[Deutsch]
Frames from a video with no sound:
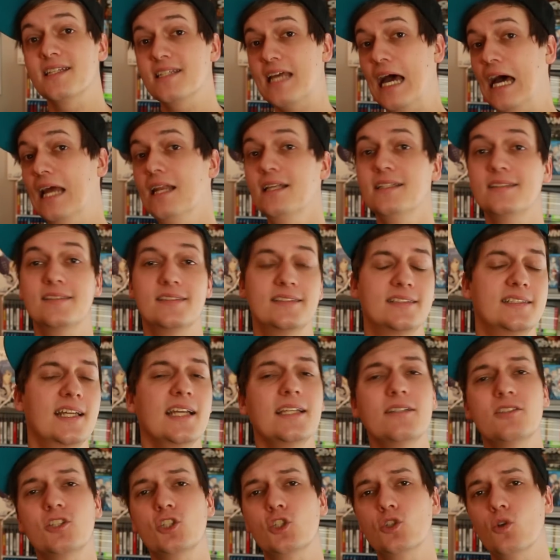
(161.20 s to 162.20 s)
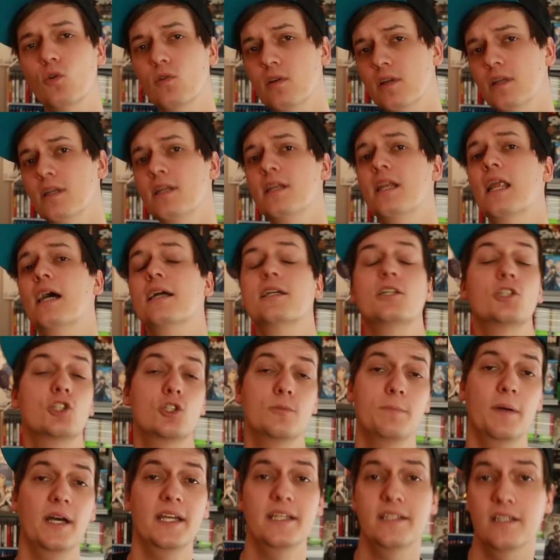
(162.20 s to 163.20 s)
dass alles sechs Stunden lang
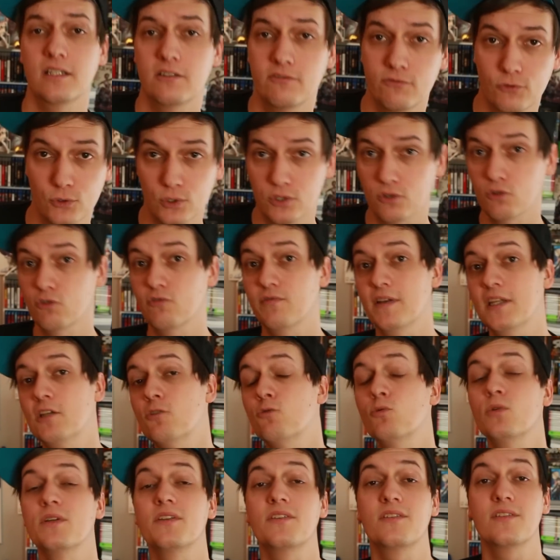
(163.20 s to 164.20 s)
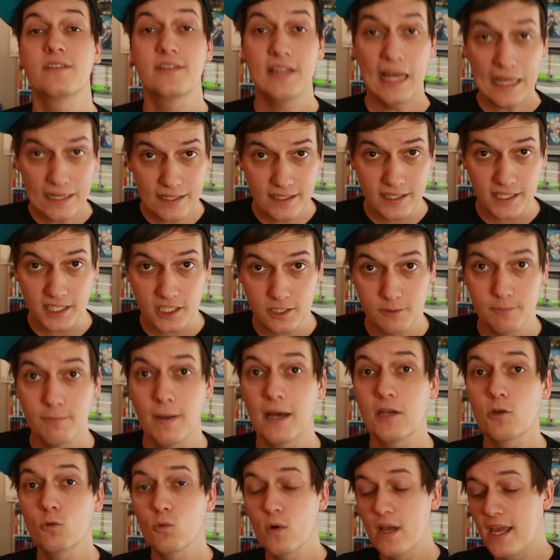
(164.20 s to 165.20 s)
gespeichert wird und wenn du es dann nicht
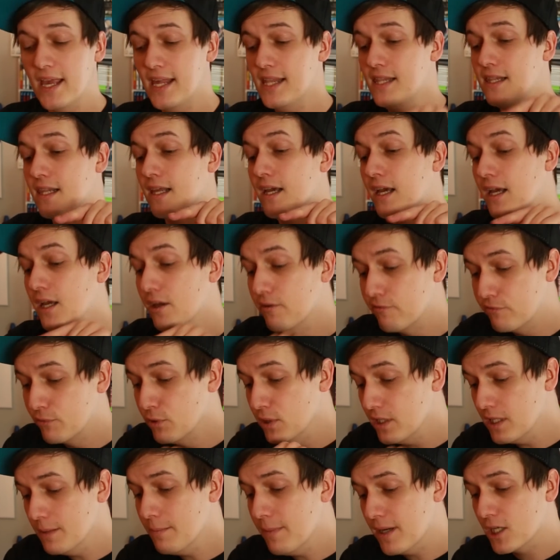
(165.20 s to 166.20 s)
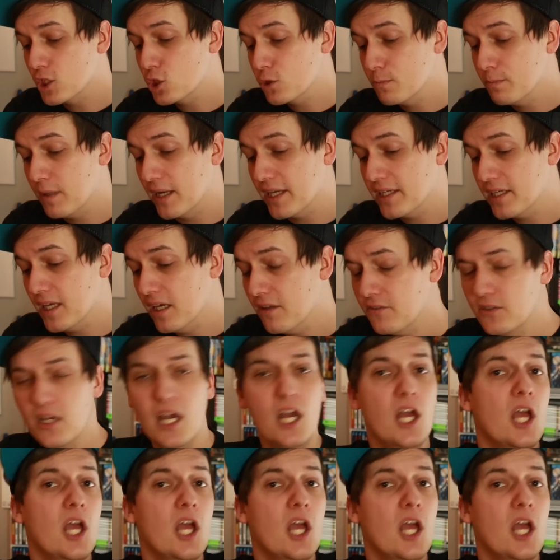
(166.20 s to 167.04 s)
manuell für immer speicherst,